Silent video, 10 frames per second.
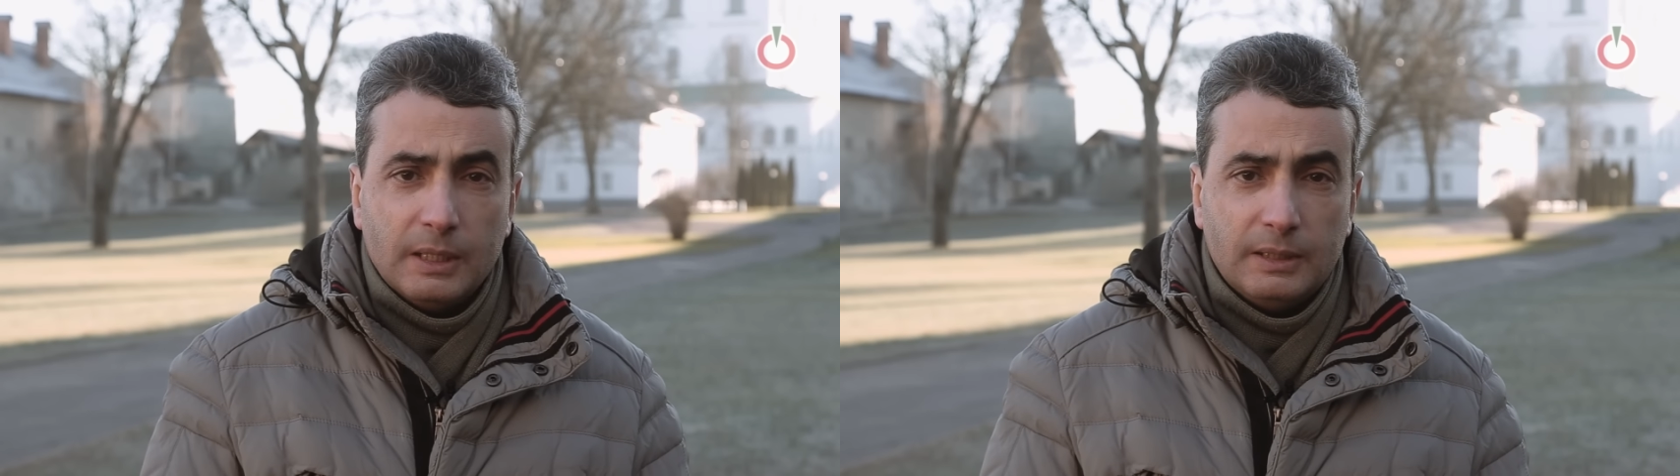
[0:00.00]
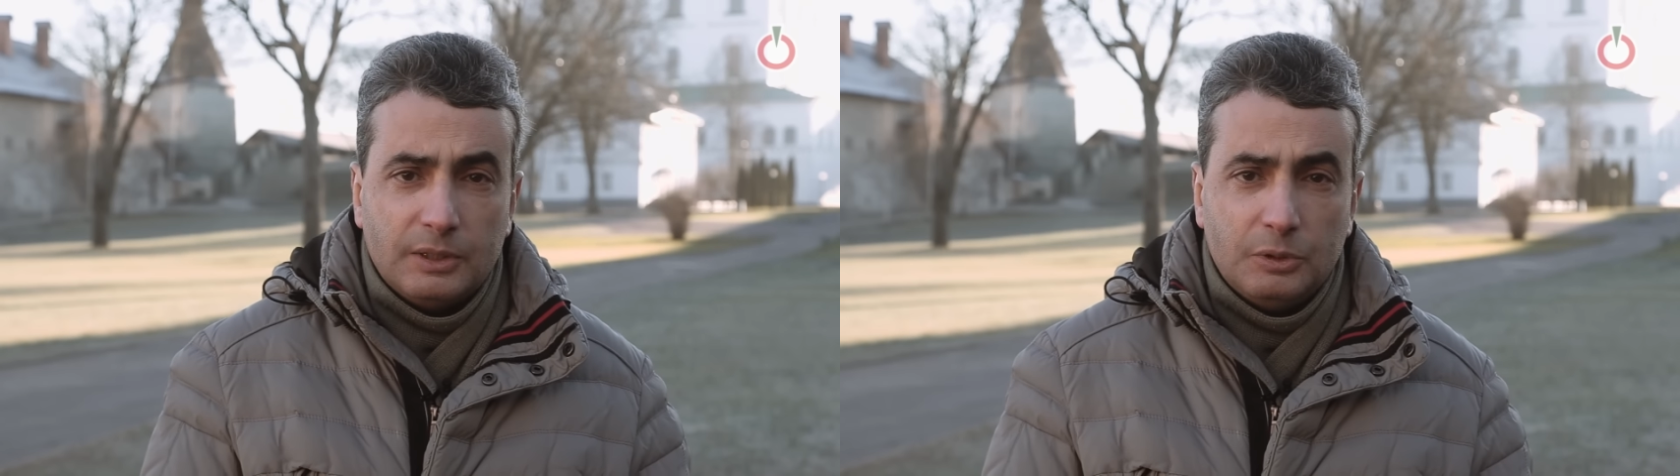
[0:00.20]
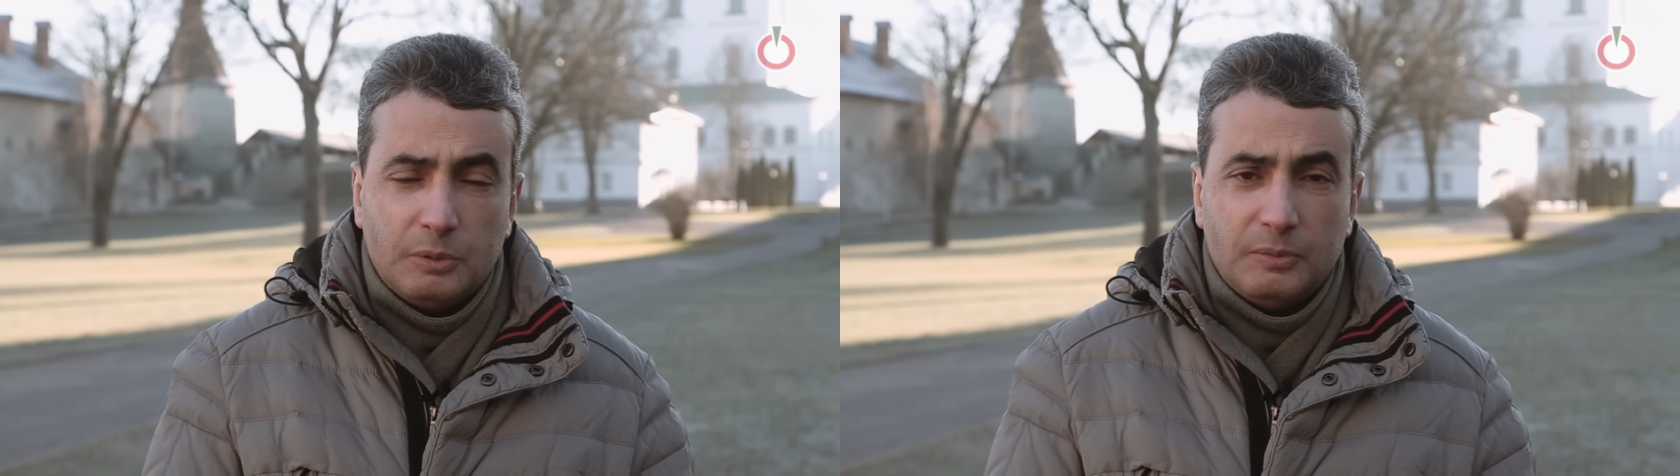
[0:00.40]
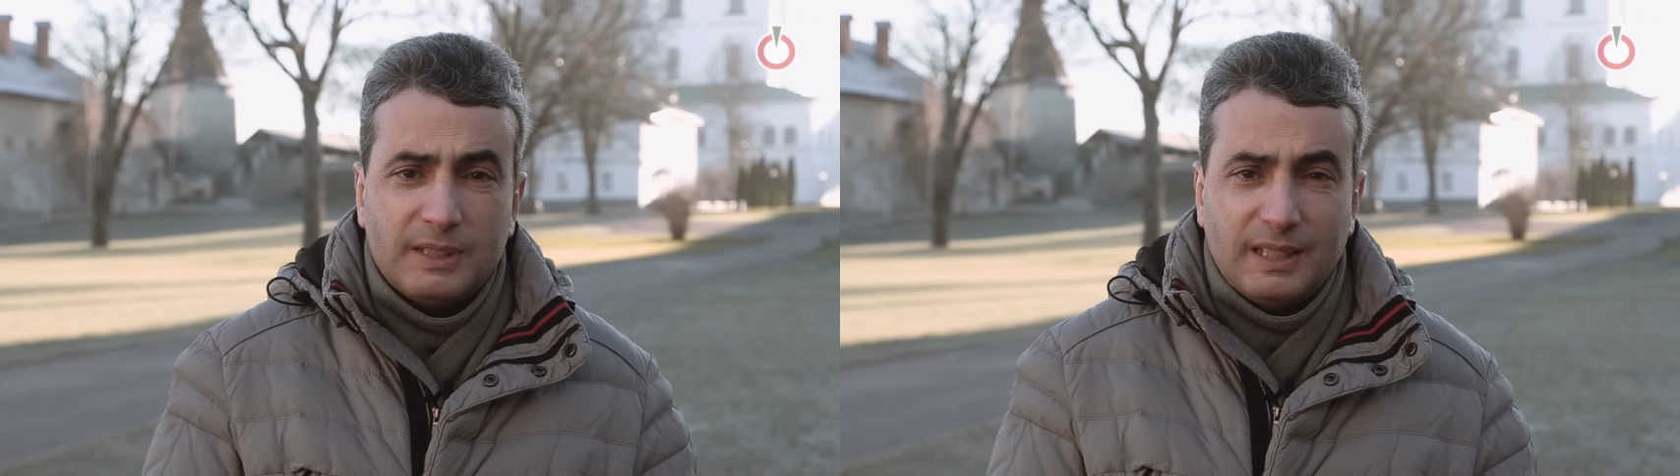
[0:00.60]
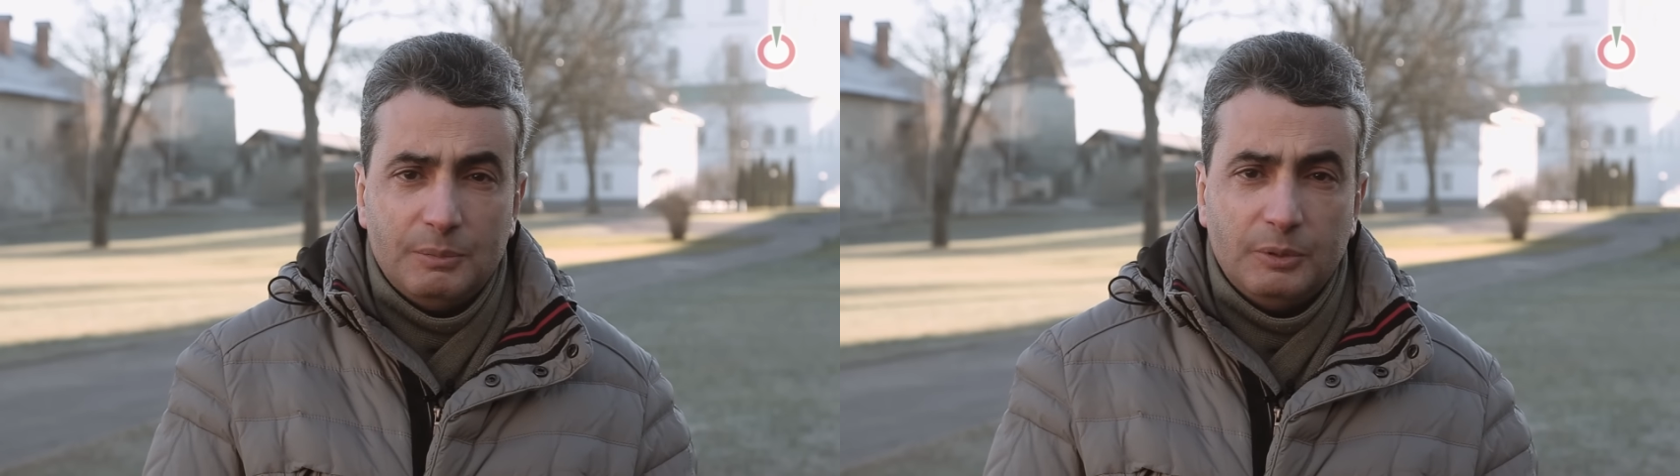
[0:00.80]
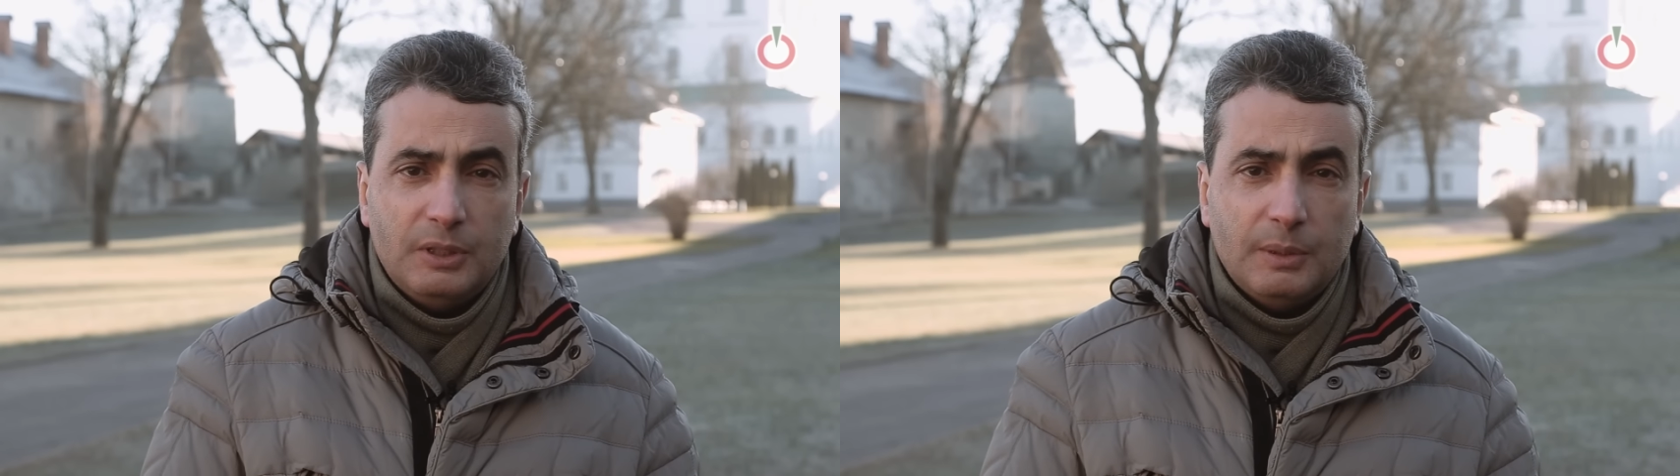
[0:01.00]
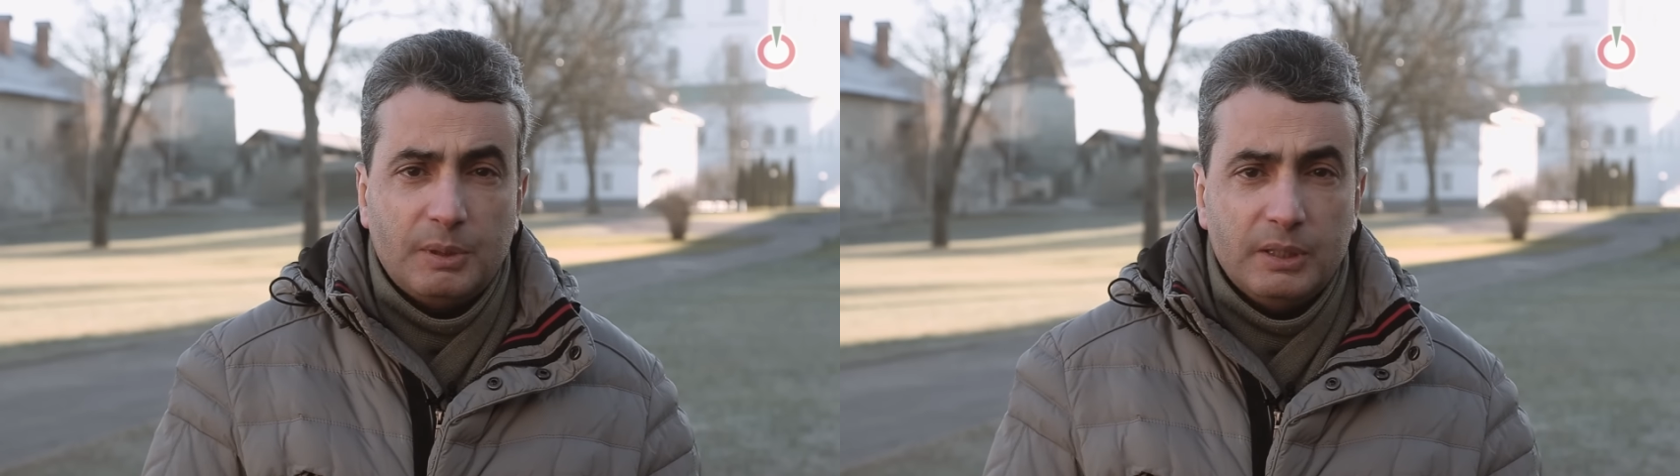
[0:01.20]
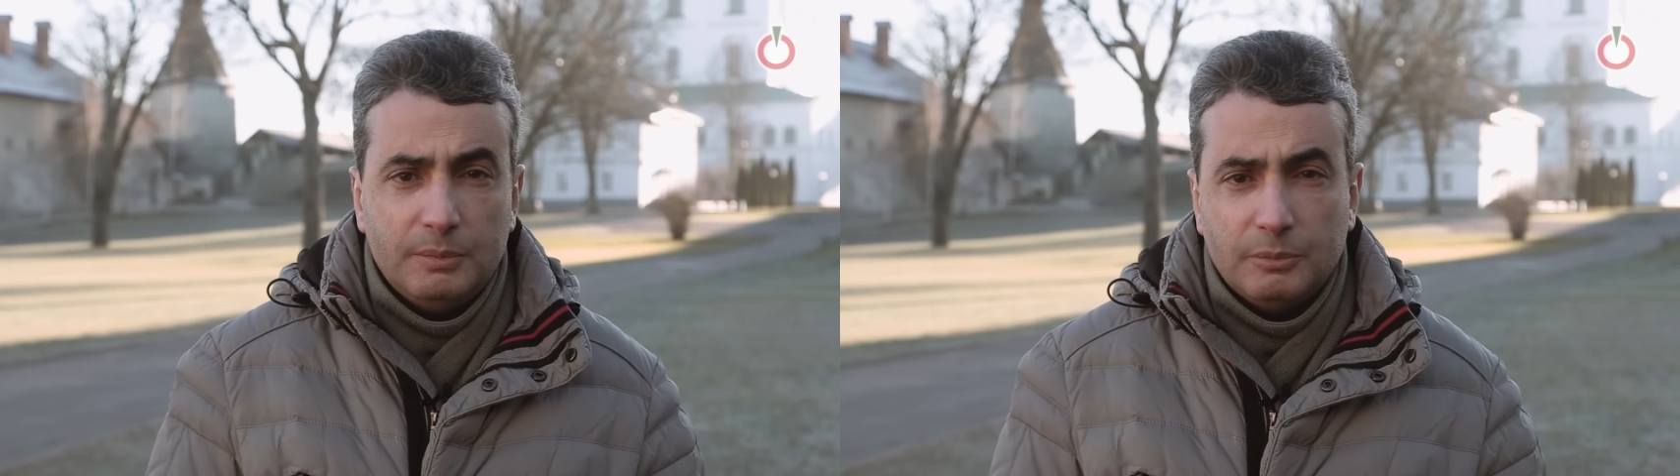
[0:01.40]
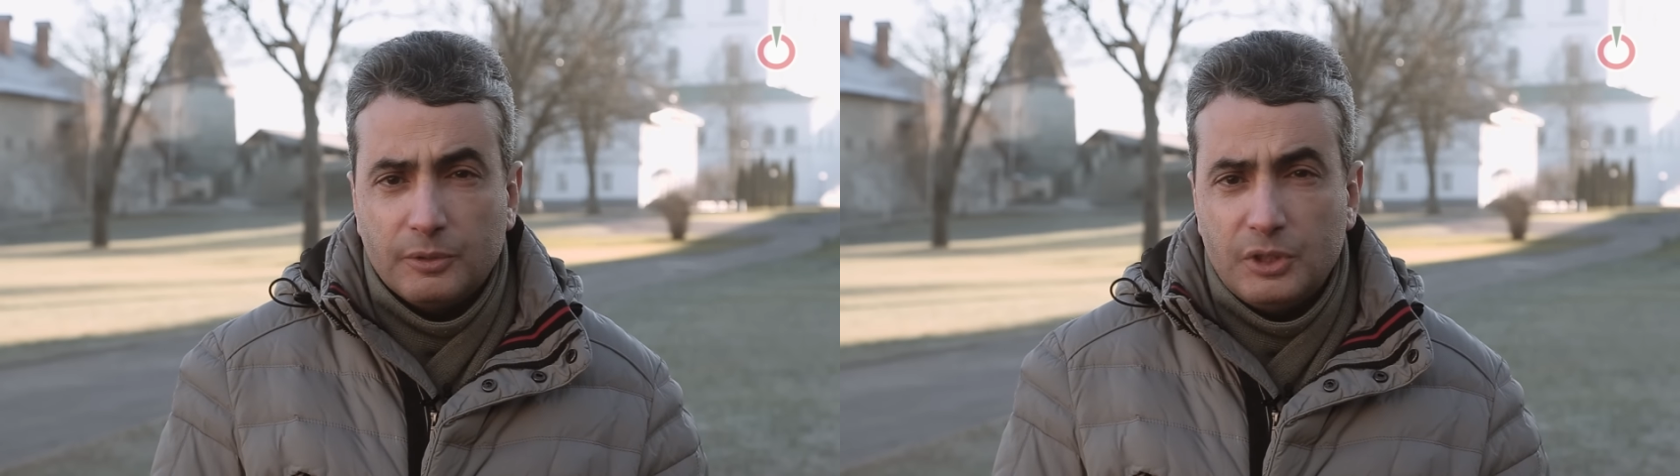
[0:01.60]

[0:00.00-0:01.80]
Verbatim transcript: на отсутствие самого необходимого